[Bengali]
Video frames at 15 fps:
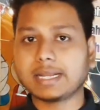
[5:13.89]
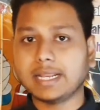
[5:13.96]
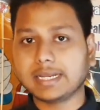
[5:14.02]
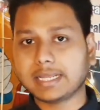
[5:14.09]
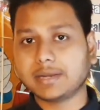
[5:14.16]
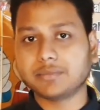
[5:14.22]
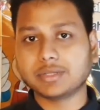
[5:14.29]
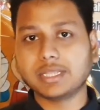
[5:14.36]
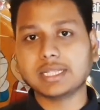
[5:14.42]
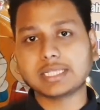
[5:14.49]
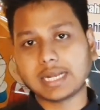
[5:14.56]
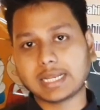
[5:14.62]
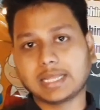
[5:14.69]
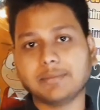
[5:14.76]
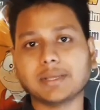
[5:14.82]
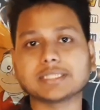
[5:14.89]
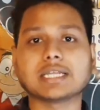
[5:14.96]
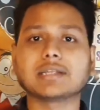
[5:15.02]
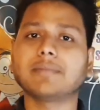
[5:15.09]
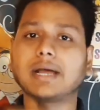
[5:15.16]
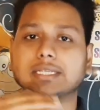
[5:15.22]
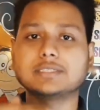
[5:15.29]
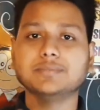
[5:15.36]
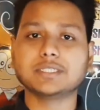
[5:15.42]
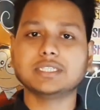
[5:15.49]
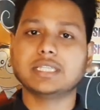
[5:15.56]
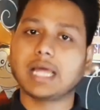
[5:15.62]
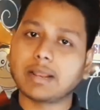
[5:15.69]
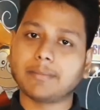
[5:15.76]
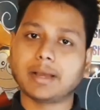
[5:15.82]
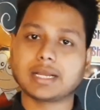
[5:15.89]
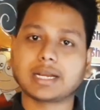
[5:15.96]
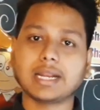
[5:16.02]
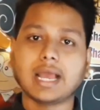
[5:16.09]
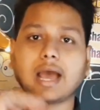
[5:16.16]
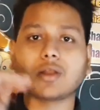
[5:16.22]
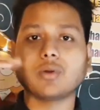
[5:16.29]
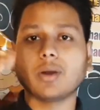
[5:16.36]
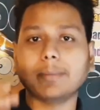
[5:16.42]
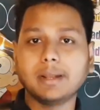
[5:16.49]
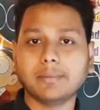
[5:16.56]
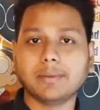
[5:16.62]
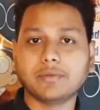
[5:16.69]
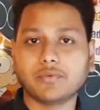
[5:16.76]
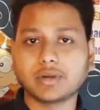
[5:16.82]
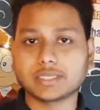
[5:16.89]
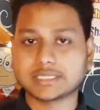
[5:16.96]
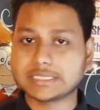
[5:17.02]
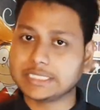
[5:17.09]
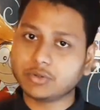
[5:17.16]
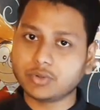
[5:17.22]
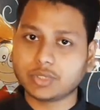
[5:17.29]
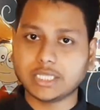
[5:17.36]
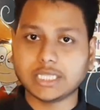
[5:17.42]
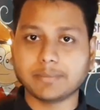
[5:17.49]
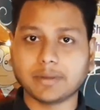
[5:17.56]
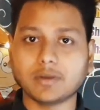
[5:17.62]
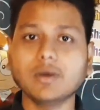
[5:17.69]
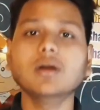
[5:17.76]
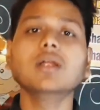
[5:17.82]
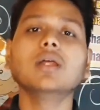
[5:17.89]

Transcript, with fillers: টেন কের মধ্যে তারা কিংবা যাদের বাজেট বেশি তারা মার্কেটে আরও অ্যাভেলেবেল ফোন আছে সেগুলো কিনতে পারো